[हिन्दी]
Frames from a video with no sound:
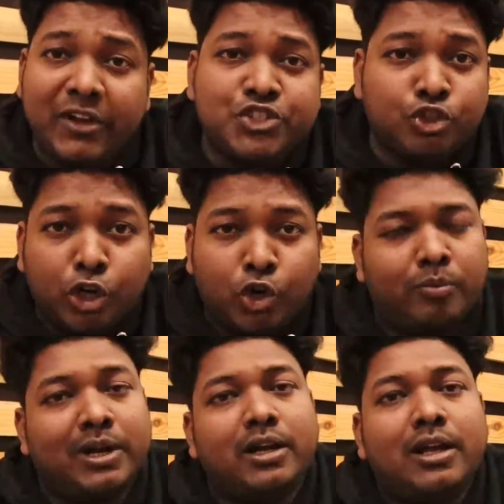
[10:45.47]
वेज
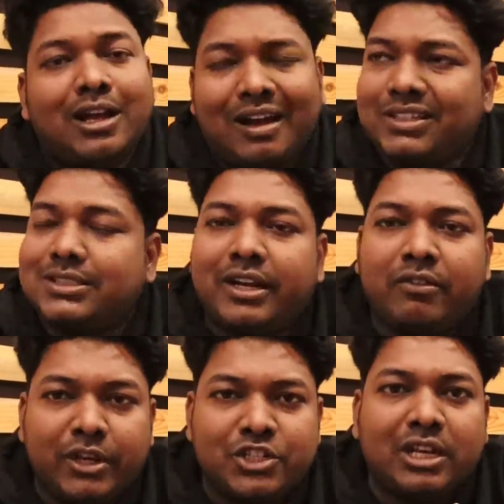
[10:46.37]
तिलरुबा काफ़ी
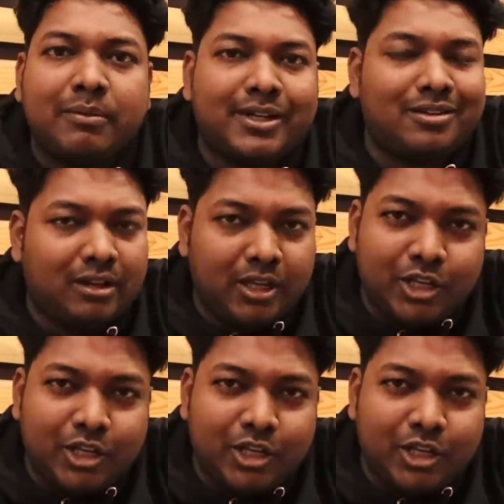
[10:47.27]
सारे वेज लवर